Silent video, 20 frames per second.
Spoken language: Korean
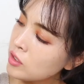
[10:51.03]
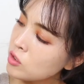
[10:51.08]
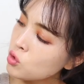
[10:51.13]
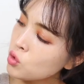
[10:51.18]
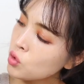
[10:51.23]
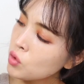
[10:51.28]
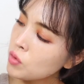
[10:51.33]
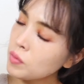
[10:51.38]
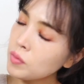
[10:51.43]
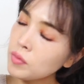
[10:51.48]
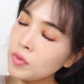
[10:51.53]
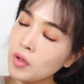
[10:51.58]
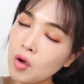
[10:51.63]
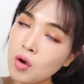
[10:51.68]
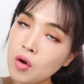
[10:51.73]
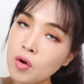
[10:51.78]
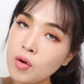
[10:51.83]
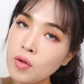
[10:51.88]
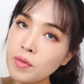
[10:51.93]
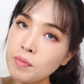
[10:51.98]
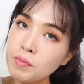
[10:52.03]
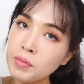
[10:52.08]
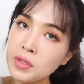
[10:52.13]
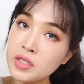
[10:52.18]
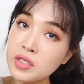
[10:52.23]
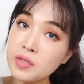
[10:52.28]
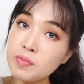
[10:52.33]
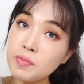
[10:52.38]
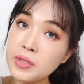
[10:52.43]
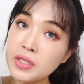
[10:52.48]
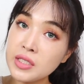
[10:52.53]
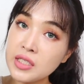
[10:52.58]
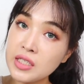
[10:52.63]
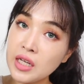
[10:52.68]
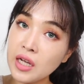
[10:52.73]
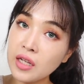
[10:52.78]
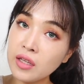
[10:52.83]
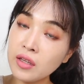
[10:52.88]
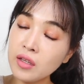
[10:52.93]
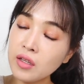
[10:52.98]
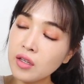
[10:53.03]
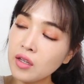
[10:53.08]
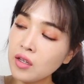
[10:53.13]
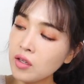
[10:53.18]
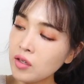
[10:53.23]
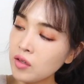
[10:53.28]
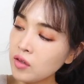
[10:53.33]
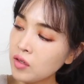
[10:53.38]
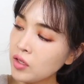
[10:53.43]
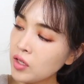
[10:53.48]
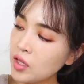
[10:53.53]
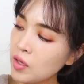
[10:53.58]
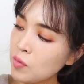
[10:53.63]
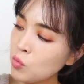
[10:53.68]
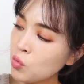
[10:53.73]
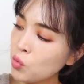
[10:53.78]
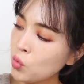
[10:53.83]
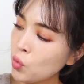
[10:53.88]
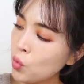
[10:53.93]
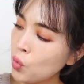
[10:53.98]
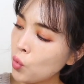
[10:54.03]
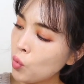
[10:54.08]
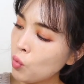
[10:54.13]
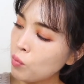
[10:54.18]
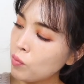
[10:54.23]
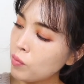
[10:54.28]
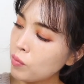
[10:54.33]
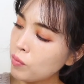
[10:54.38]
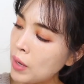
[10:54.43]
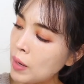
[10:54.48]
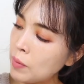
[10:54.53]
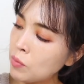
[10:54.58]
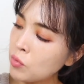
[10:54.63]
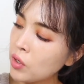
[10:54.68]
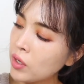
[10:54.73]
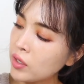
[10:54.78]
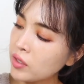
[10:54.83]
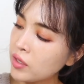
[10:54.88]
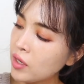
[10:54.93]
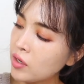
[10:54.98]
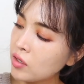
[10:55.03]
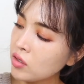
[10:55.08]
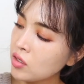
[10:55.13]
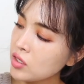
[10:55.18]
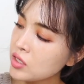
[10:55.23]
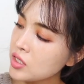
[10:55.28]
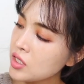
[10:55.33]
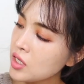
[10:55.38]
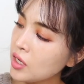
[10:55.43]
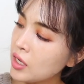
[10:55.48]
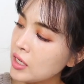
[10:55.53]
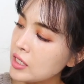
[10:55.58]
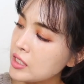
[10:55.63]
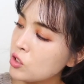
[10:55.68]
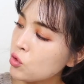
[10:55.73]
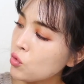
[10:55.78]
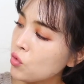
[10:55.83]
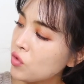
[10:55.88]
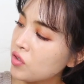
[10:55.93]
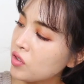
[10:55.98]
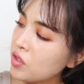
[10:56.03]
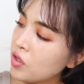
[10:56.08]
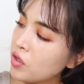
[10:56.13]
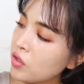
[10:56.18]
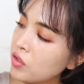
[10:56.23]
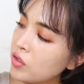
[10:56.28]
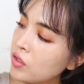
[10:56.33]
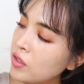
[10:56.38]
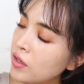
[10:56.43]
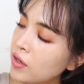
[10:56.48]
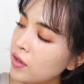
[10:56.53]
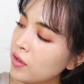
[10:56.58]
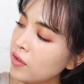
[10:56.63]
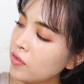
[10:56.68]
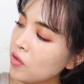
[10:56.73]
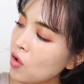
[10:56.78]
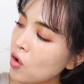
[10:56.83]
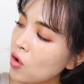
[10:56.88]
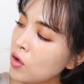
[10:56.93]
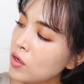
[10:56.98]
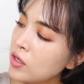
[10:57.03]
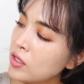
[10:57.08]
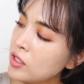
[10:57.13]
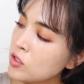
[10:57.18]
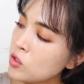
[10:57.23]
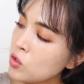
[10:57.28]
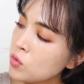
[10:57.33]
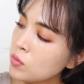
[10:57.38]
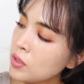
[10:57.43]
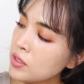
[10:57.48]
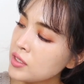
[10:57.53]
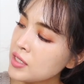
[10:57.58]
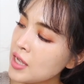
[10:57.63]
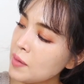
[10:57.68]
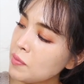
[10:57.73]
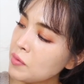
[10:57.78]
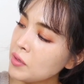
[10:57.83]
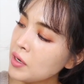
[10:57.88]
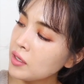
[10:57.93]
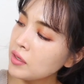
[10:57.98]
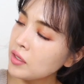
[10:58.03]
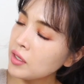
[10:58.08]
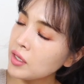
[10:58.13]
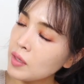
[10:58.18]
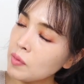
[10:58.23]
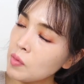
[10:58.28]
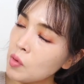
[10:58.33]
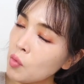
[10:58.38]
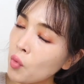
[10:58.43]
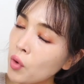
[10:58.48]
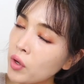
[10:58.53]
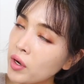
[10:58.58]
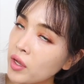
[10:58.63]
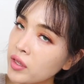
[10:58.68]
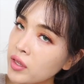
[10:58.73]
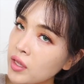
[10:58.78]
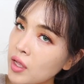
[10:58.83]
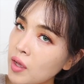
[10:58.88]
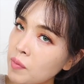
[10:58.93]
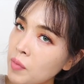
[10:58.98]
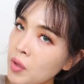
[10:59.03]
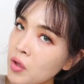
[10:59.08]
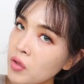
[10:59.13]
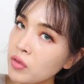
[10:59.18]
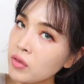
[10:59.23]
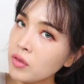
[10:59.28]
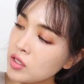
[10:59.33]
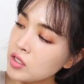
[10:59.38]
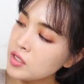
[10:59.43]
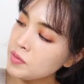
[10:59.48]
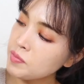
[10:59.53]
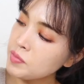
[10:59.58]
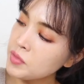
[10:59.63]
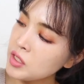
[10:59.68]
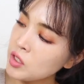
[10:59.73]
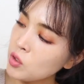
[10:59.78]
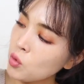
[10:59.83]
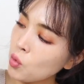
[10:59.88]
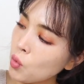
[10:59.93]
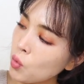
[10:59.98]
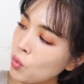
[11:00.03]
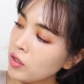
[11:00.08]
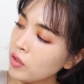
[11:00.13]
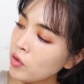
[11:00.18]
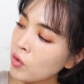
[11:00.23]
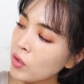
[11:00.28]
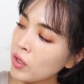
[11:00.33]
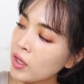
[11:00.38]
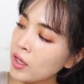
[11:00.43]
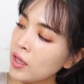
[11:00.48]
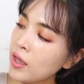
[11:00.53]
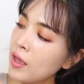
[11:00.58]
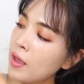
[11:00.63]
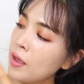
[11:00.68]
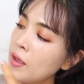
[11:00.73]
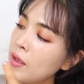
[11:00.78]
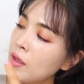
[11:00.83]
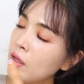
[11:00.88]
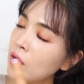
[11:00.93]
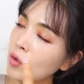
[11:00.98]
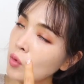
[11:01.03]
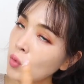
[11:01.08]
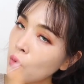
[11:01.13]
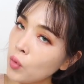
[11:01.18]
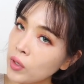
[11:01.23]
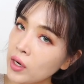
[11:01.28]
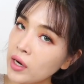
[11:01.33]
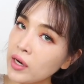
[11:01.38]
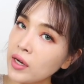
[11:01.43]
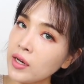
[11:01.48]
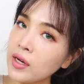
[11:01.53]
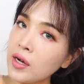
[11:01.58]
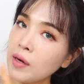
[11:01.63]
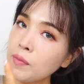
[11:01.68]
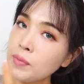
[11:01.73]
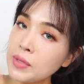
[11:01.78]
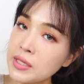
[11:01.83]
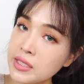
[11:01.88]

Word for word: 얘는 조금 더 피치피치한 느낌으로 마무리가 된 특징을 가지고 있어요. 그래서 조금 더 차분한 느낌을 원한다면 17호 여기에 코랄이랑